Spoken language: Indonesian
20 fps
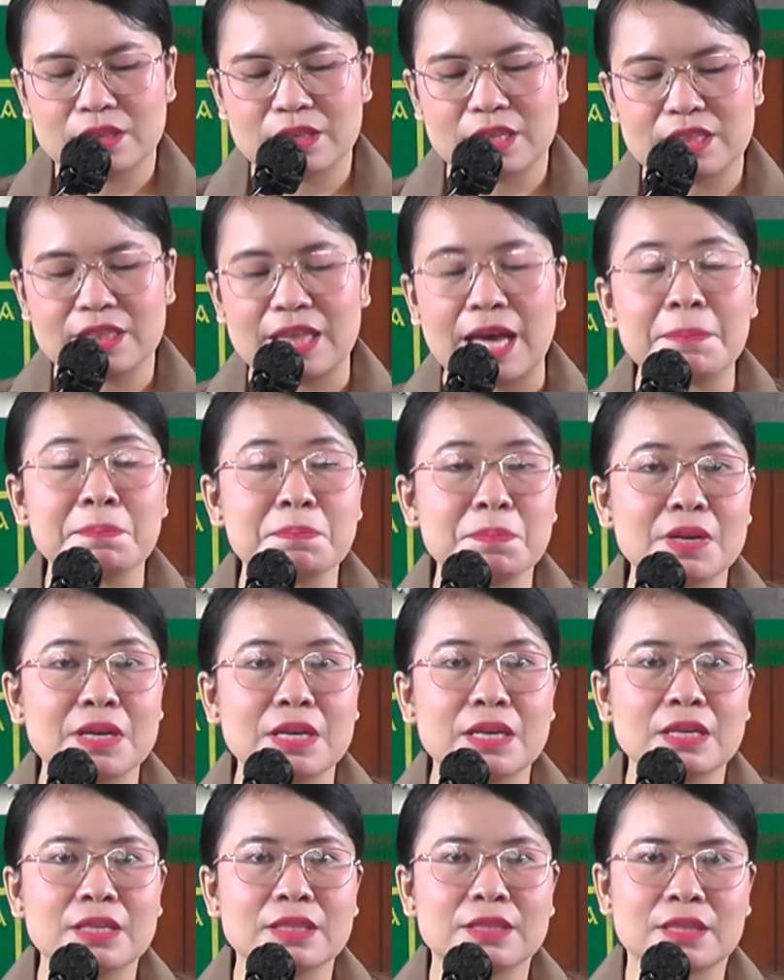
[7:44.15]

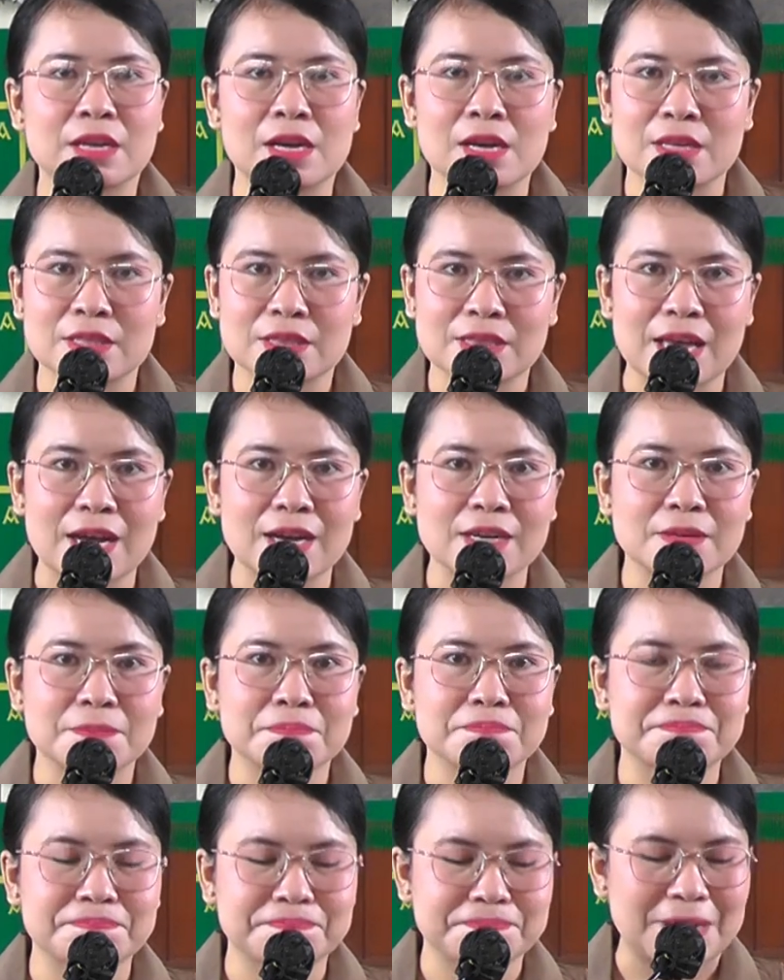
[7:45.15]
tetapi terletak
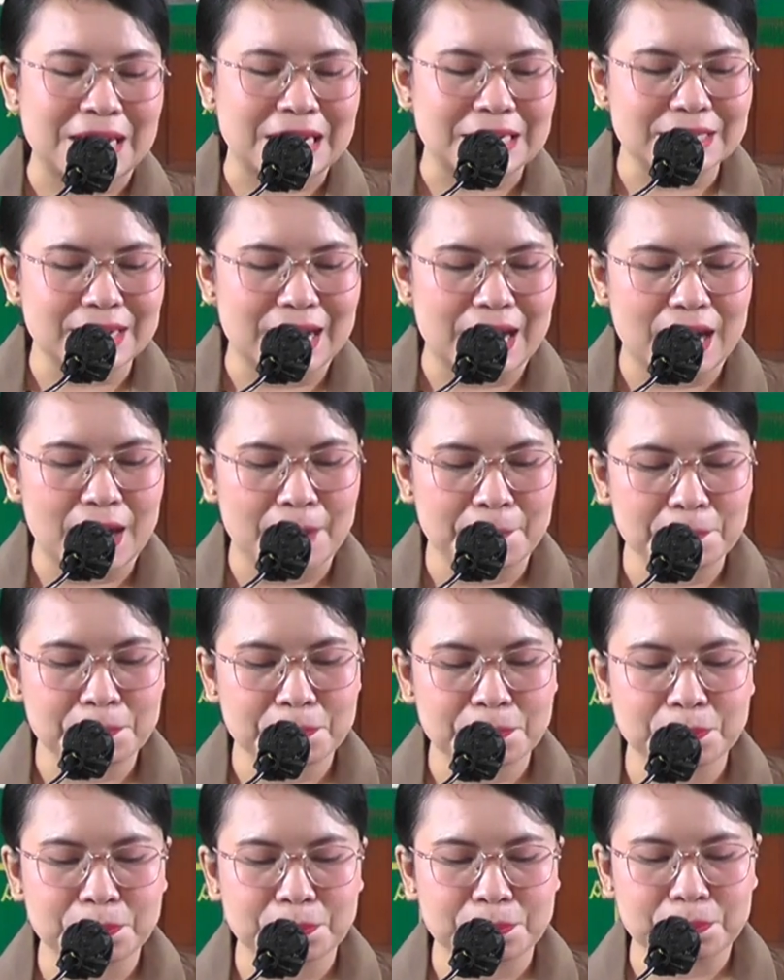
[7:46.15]
pada
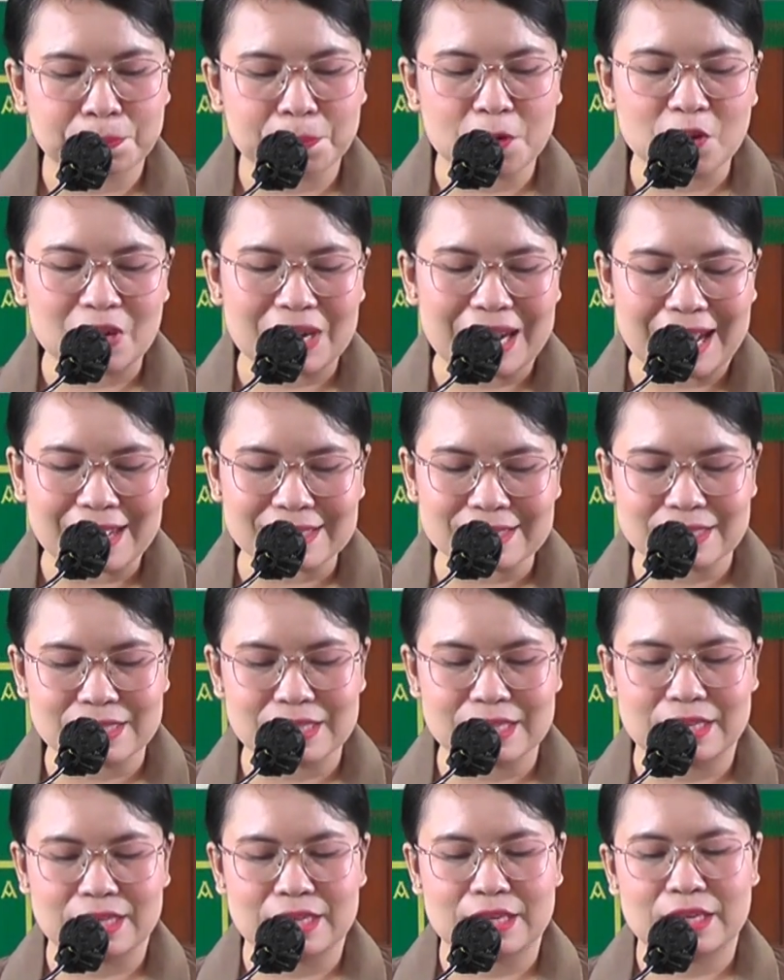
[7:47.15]

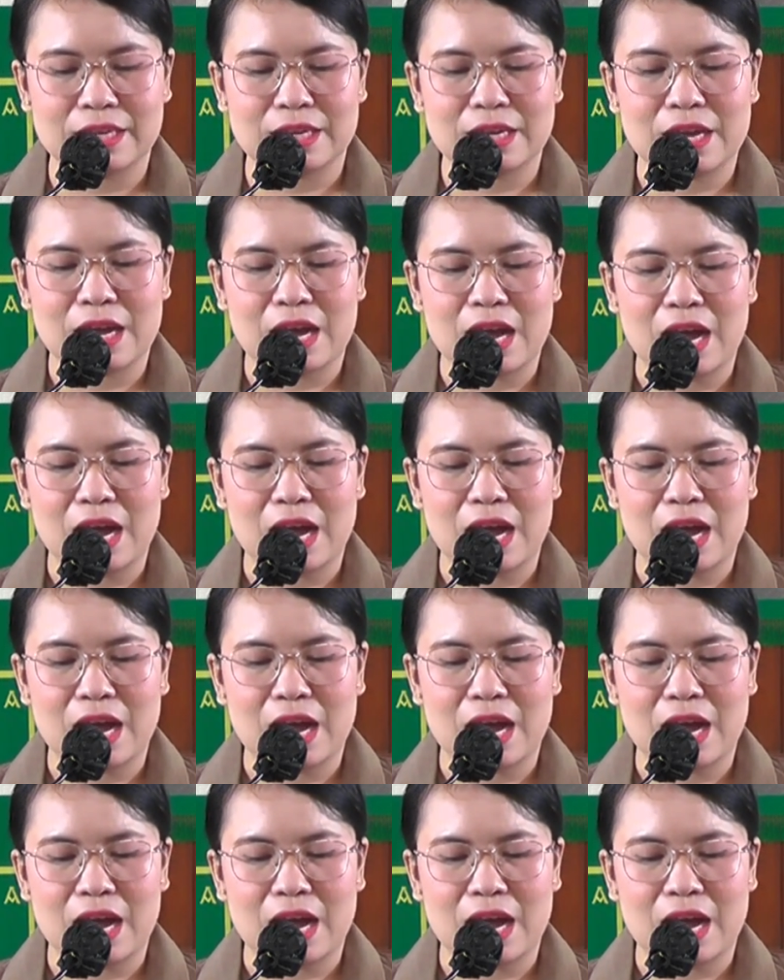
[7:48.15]
pondasi